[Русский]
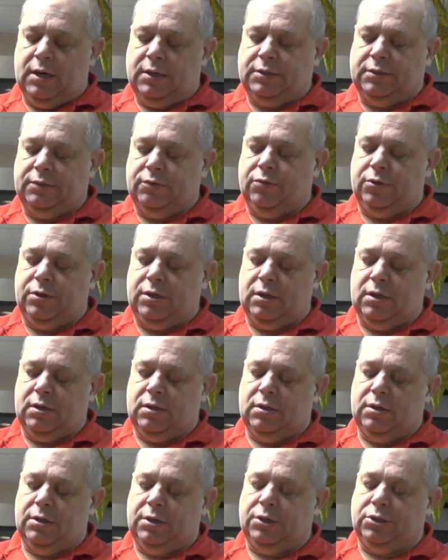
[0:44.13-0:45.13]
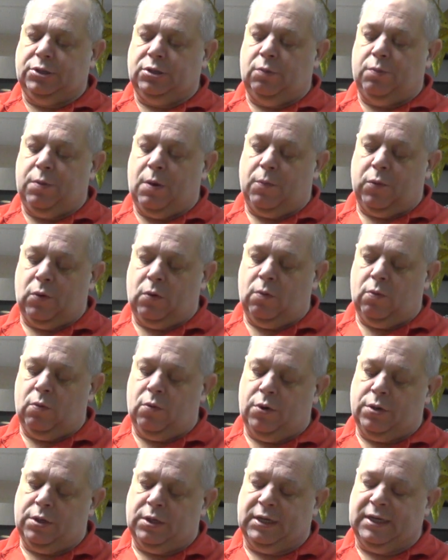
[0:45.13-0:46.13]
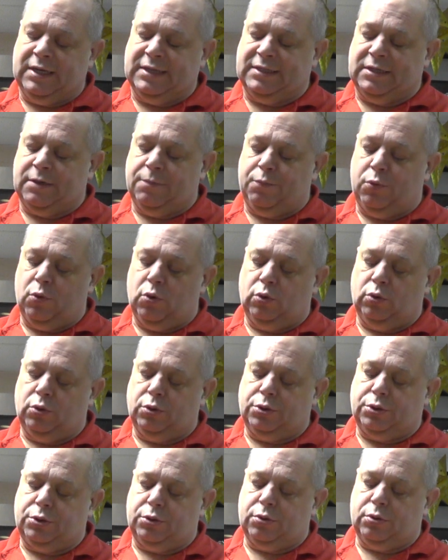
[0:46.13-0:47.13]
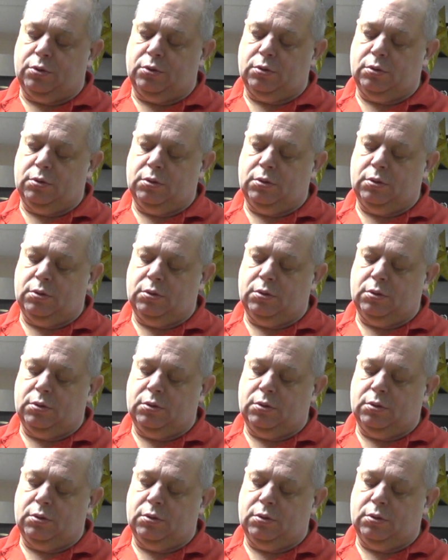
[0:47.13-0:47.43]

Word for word: Сегодня решил попробовать кисти полностью.